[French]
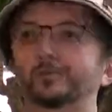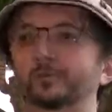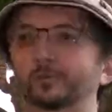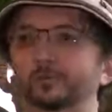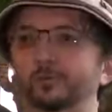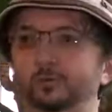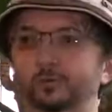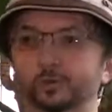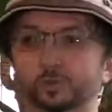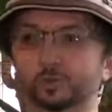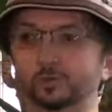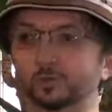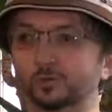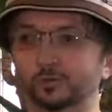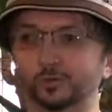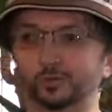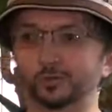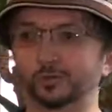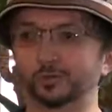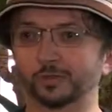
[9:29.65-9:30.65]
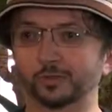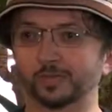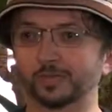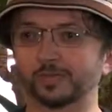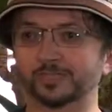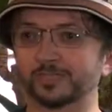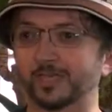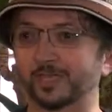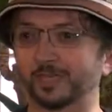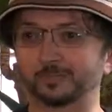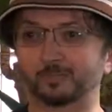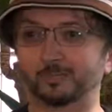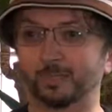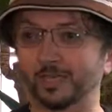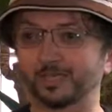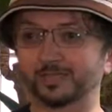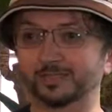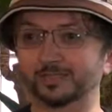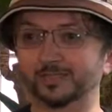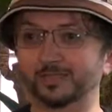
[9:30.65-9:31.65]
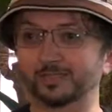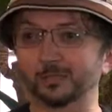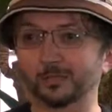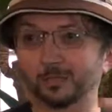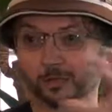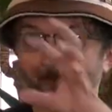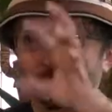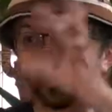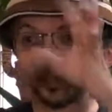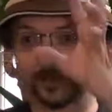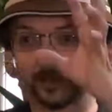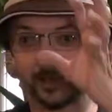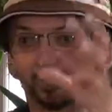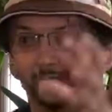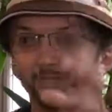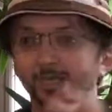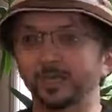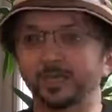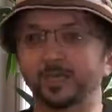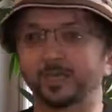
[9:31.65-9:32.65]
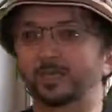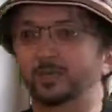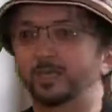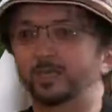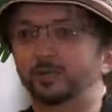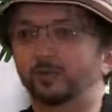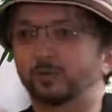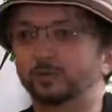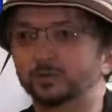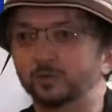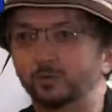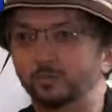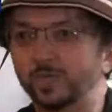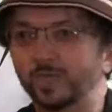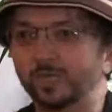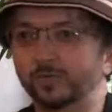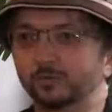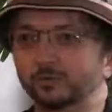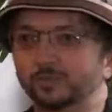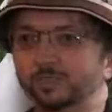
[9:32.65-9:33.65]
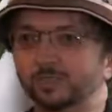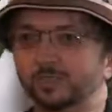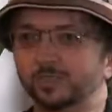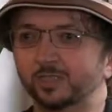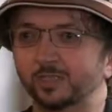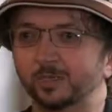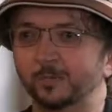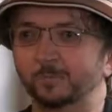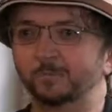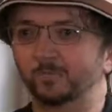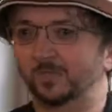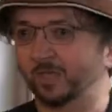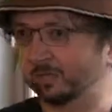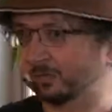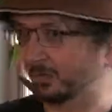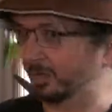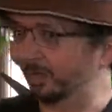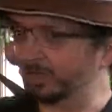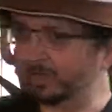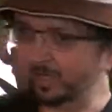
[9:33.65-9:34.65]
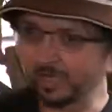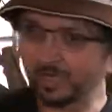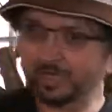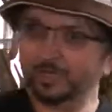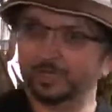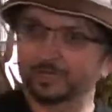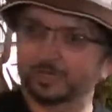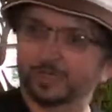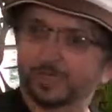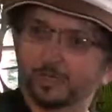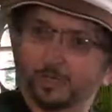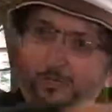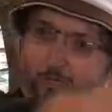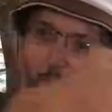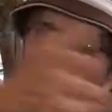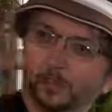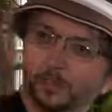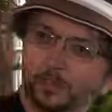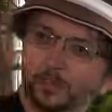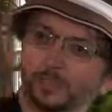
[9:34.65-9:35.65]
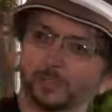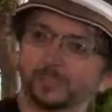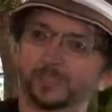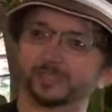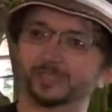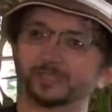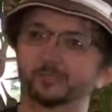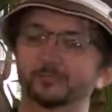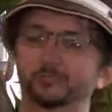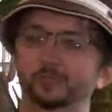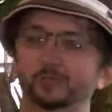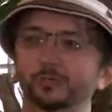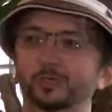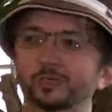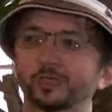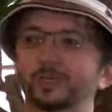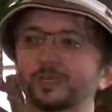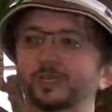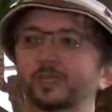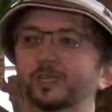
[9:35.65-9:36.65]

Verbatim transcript: de chaussures dans des sacs plastiques aux lampadaires et on se met à danser. J'étais là, j'étais emporté par cette foule.